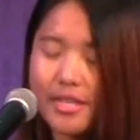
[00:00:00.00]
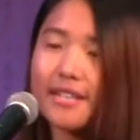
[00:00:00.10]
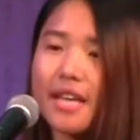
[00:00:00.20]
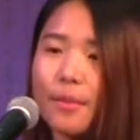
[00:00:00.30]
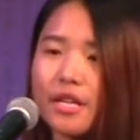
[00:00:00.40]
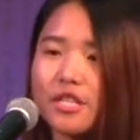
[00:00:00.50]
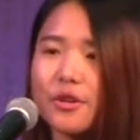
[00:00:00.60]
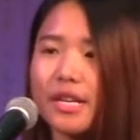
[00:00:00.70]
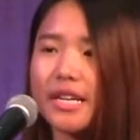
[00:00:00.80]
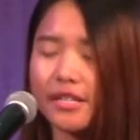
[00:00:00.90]
在赞美之
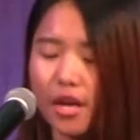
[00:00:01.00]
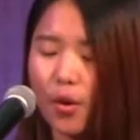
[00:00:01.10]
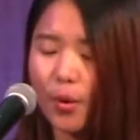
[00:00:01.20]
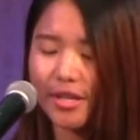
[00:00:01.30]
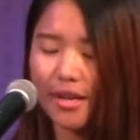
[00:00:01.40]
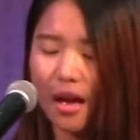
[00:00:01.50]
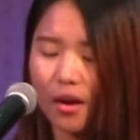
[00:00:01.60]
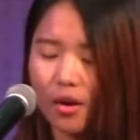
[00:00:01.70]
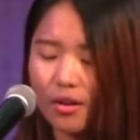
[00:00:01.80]
泉的演唱会上，